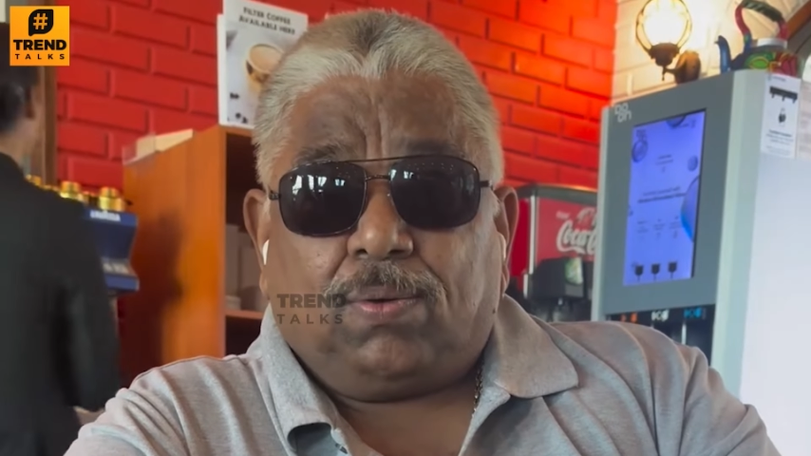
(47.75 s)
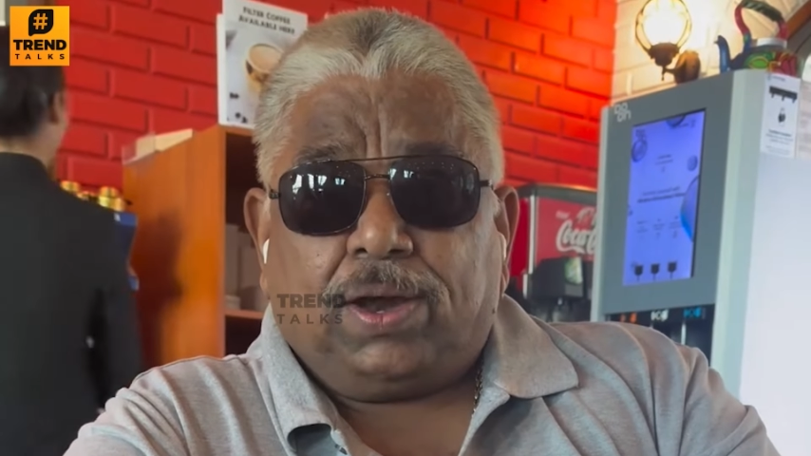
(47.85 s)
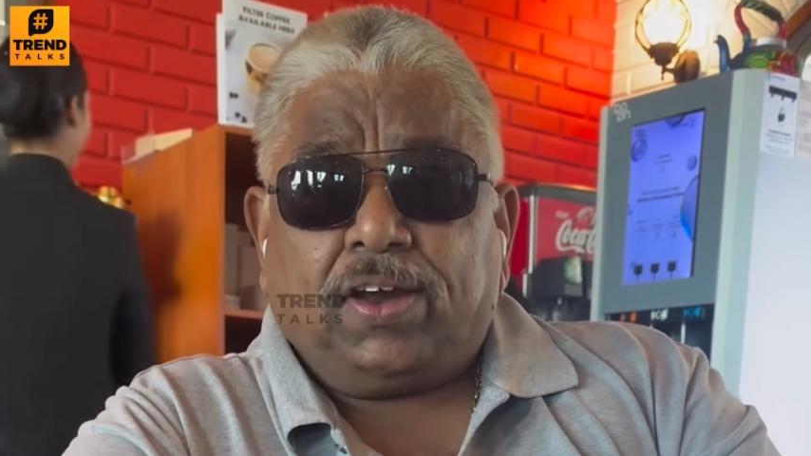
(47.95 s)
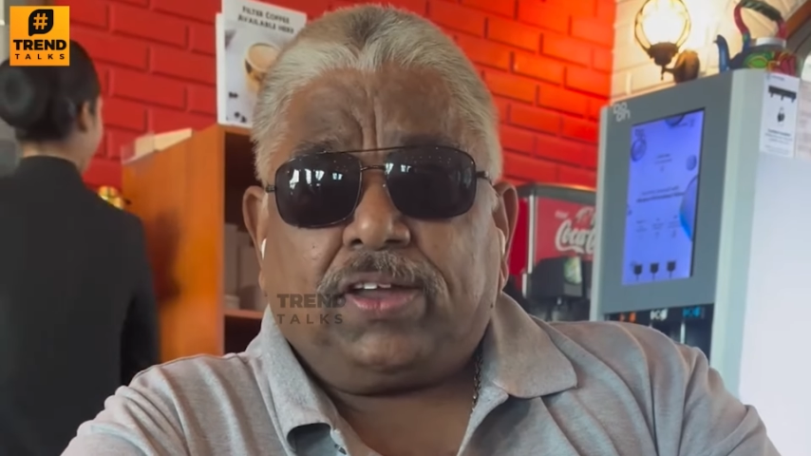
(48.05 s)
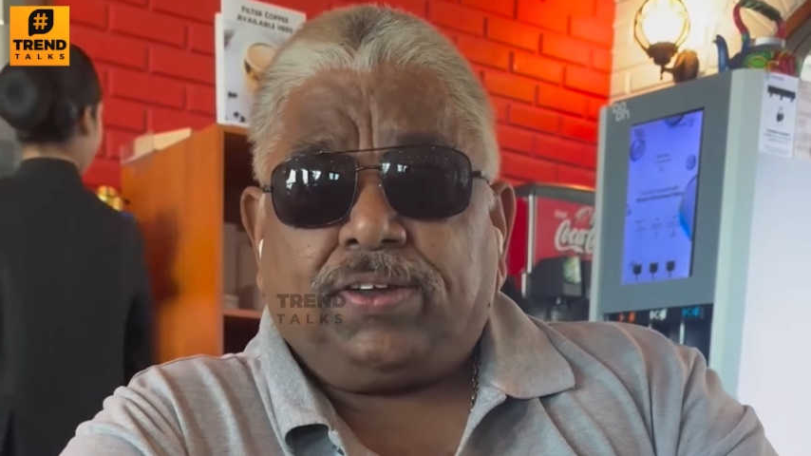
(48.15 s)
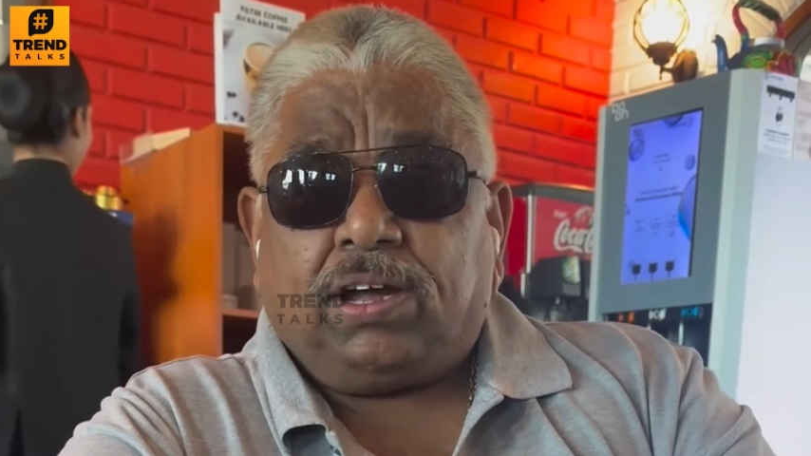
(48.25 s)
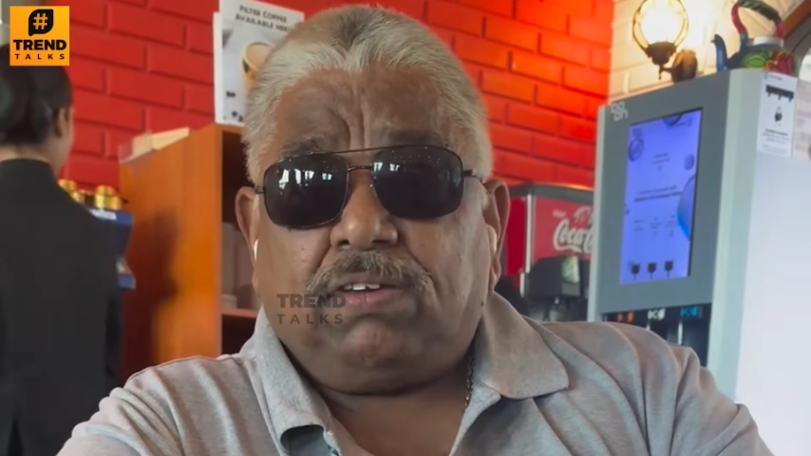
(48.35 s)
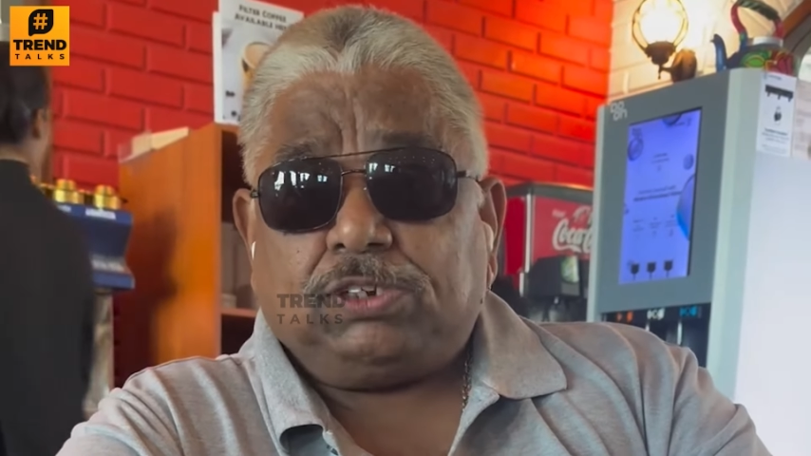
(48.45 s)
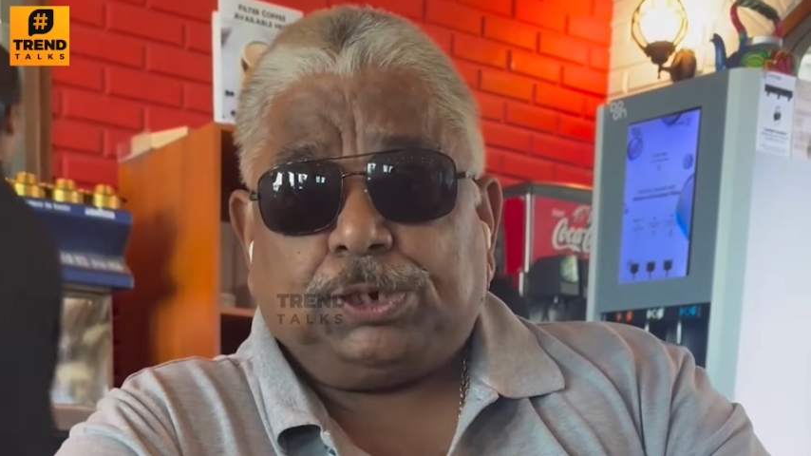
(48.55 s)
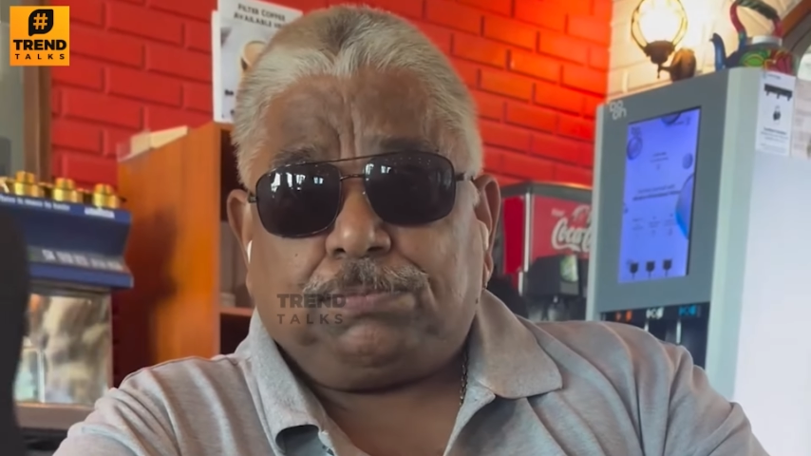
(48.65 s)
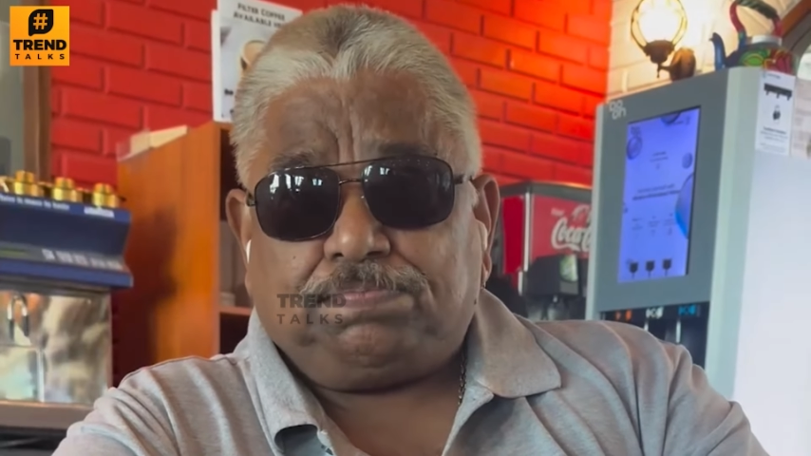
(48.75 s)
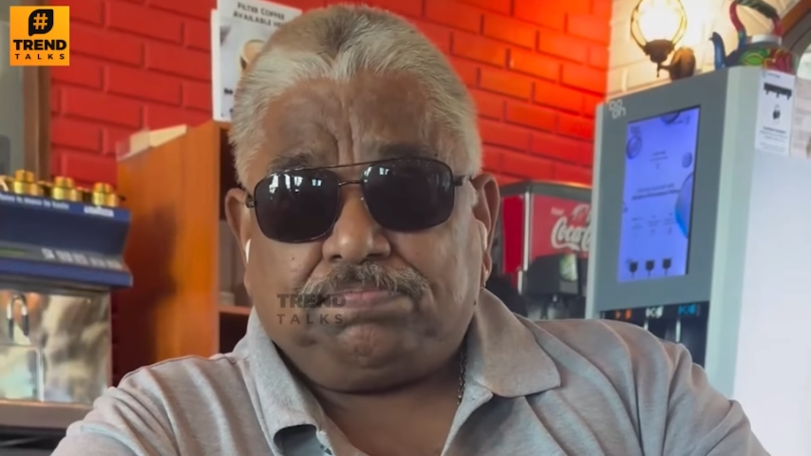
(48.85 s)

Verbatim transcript: ஒரு இன்ட்ரெஸ்டிங்கான விஷயம்